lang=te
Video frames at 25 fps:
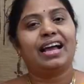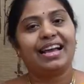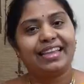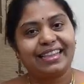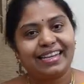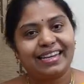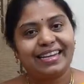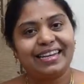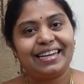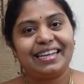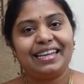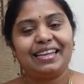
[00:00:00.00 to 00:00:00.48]

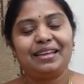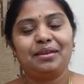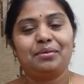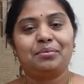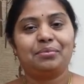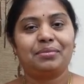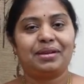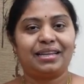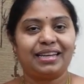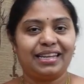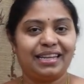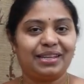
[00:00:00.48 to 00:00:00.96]
అదండి
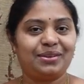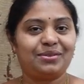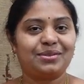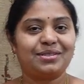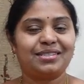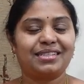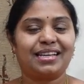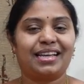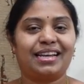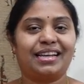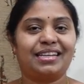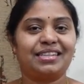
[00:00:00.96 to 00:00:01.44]
మరి
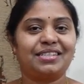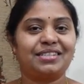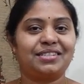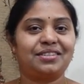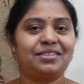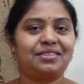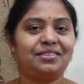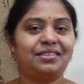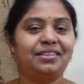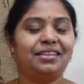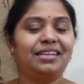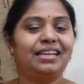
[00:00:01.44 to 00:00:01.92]
ఈరోజు
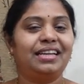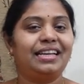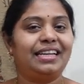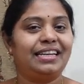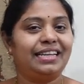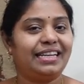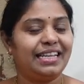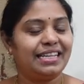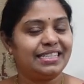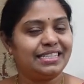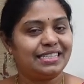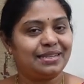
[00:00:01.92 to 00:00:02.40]
కలెక్షన్
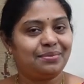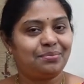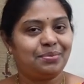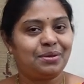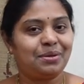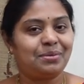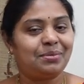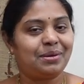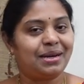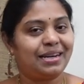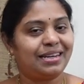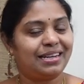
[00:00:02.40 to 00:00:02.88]
నేను
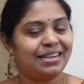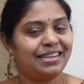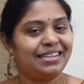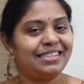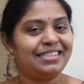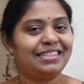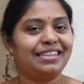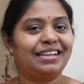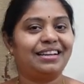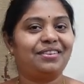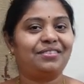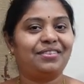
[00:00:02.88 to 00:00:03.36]
చెప్పిన మాట
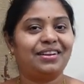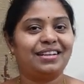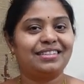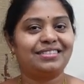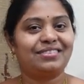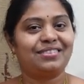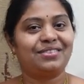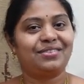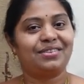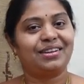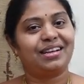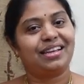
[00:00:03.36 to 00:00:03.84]
నిజంగా
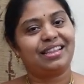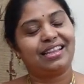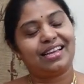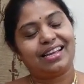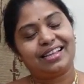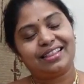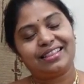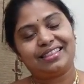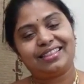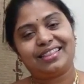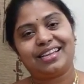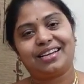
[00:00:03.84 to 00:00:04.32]
వాస్తవం కదా
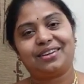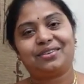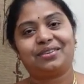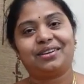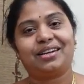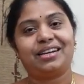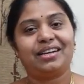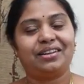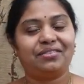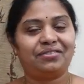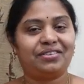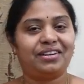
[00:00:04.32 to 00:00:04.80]
అంతా
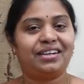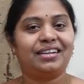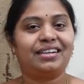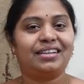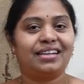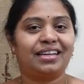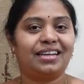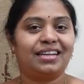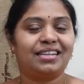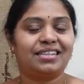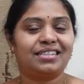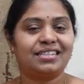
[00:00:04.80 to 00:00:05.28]
కూడా డిఫరెంట్
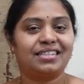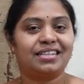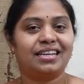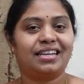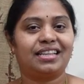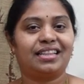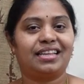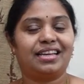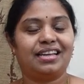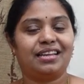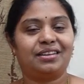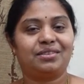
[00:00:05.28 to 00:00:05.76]
కలెక్షన్
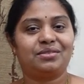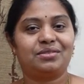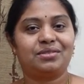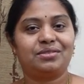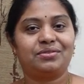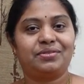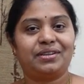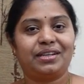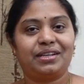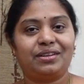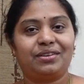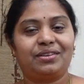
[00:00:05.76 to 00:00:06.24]
కదా ఈరోజు
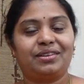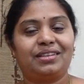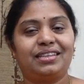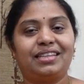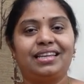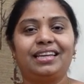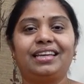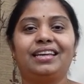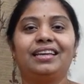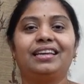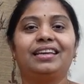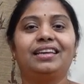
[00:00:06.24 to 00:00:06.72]
వీడియోలో
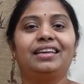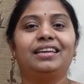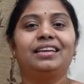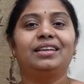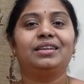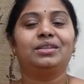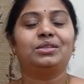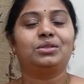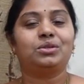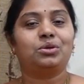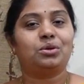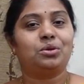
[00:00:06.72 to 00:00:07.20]
అది
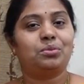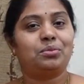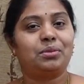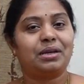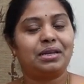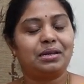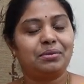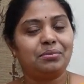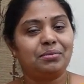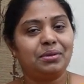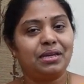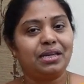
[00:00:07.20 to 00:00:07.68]
సో
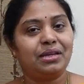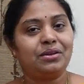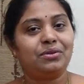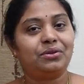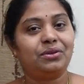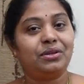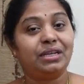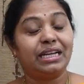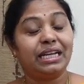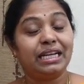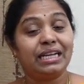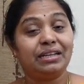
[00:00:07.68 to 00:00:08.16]
మరి మీకు
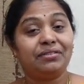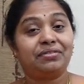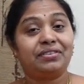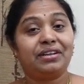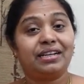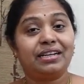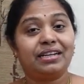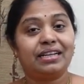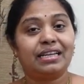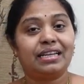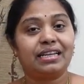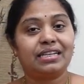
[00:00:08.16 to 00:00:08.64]
ఈ
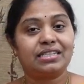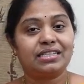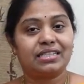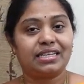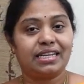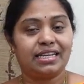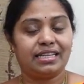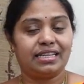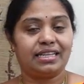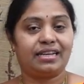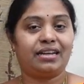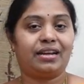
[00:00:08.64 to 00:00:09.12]
డిఫరెంట్
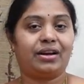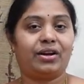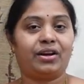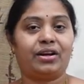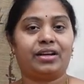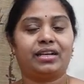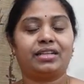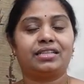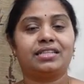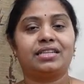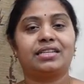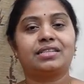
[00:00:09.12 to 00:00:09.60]
కలెక్షన్ ఏదైనా
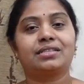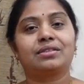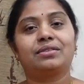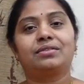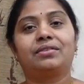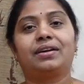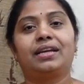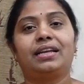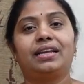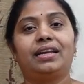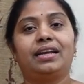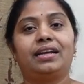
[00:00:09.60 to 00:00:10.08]
ఆర్డర్
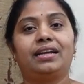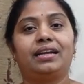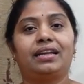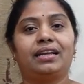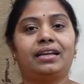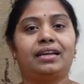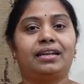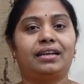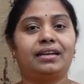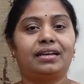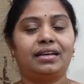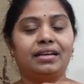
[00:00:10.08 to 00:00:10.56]
చేసుకోవాలి
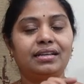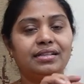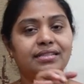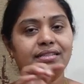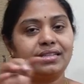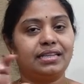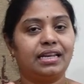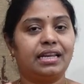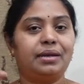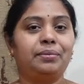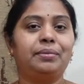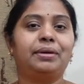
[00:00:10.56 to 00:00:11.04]
అంటే కనుక
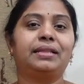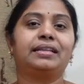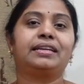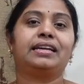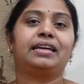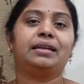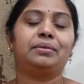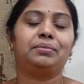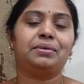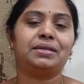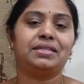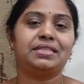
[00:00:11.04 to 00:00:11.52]
స్క్రీన్ మీద
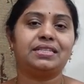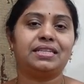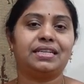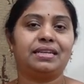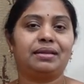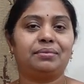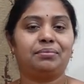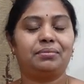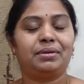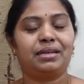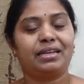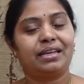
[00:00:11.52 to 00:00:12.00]
కనిపించే
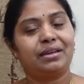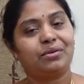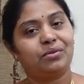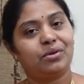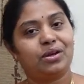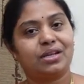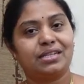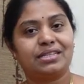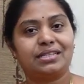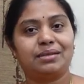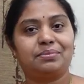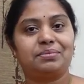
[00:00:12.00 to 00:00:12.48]
నెంబర్కి
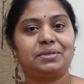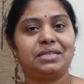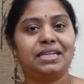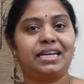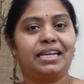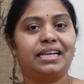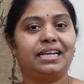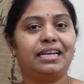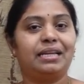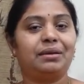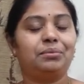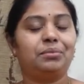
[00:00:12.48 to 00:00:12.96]
వాట్సాప్
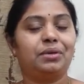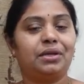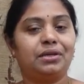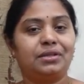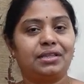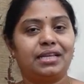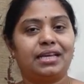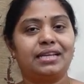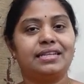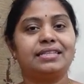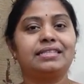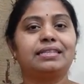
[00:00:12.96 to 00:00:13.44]
చేయండి
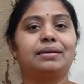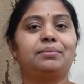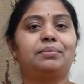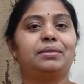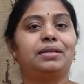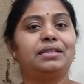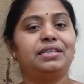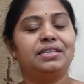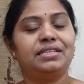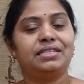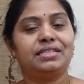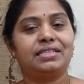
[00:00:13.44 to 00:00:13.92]
మీకు దానికి
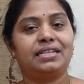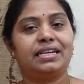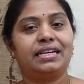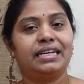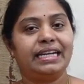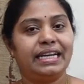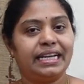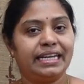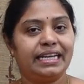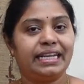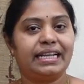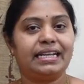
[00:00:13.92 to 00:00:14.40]
సంబంధించిన
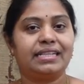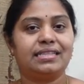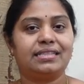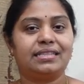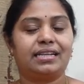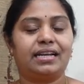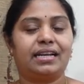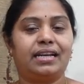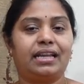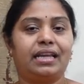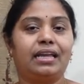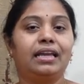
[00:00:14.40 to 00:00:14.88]

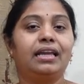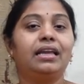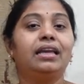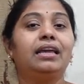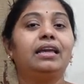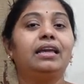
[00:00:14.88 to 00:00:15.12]
డీటెయిల్స్ అంటే